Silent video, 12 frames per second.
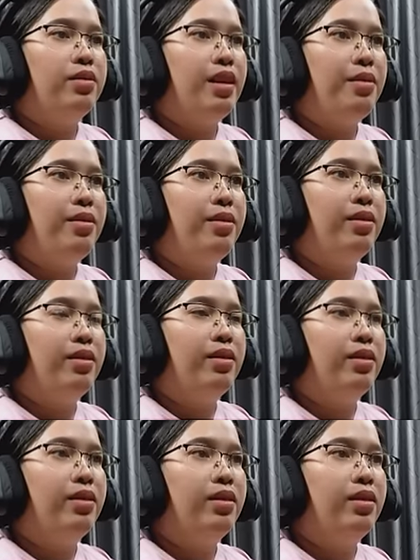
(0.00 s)
โอ้เสา
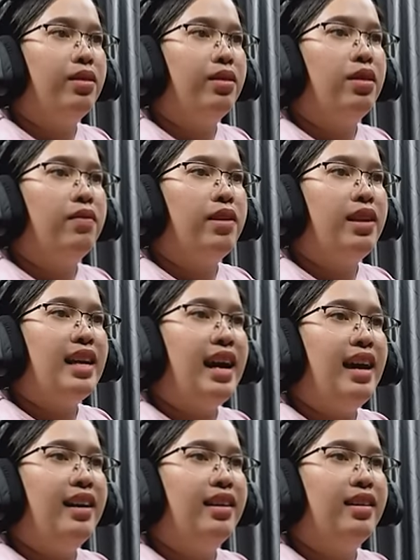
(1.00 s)

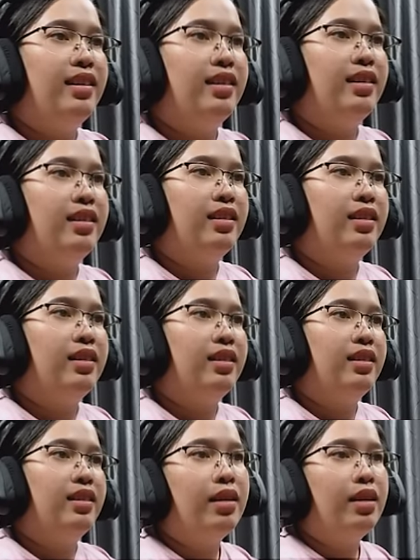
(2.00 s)
ดีจ้า
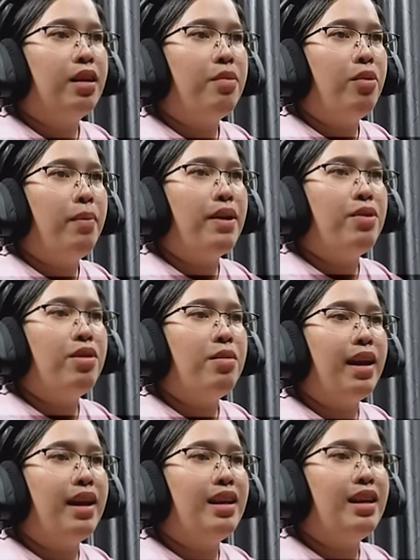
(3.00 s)
เขาบอกว่าพายุ
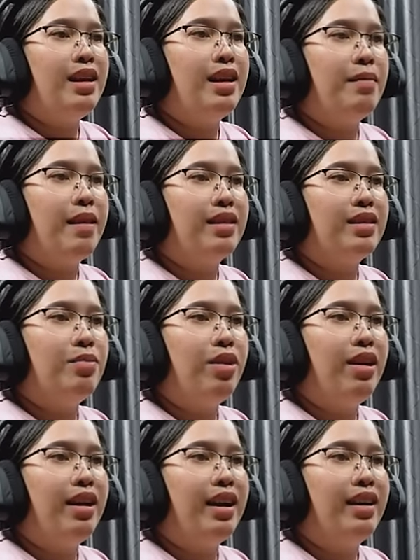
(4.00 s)
หิมะนี่กำลัง
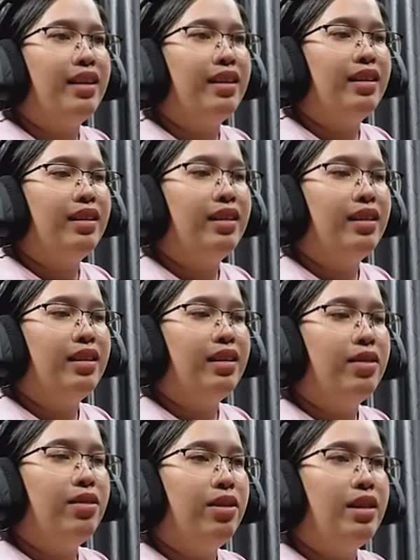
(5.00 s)
จะหมดแล้วค่ะ
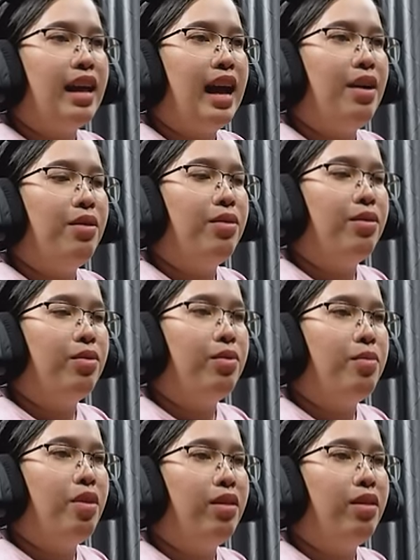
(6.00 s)
โอ้ยหนาว